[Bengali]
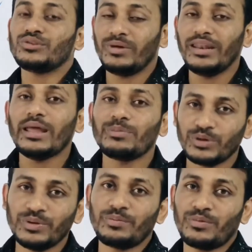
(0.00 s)
তোমার
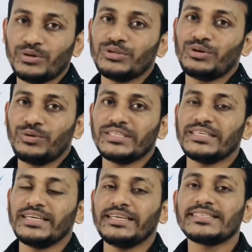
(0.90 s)
ল্যাপটপের প্রয়োজন
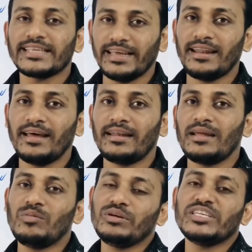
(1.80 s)
রয়েছে স্ক্যানার
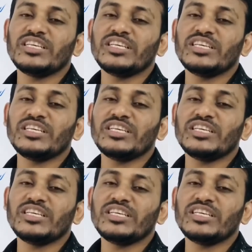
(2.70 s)
এবং